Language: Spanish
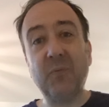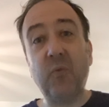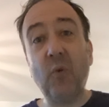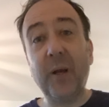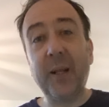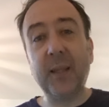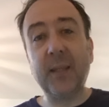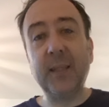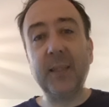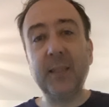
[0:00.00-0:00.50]

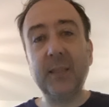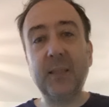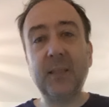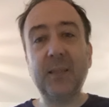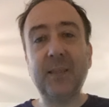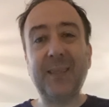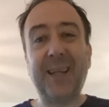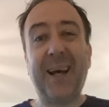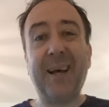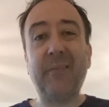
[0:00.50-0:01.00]

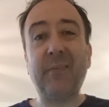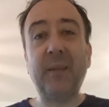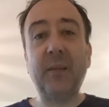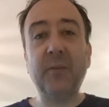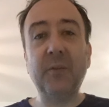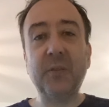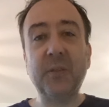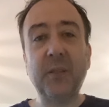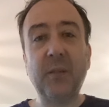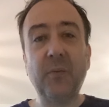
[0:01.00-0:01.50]
fuertes,
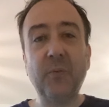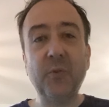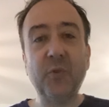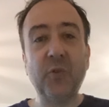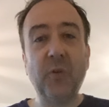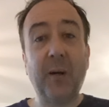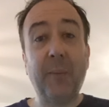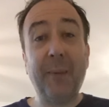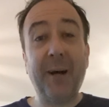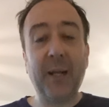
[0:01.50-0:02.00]
ácidos,
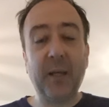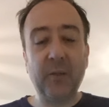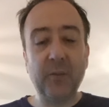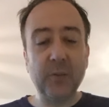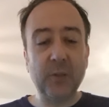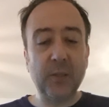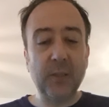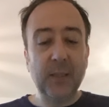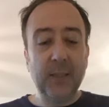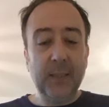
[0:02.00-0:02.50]
incluso
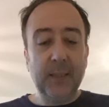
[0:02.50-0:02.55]
amargos,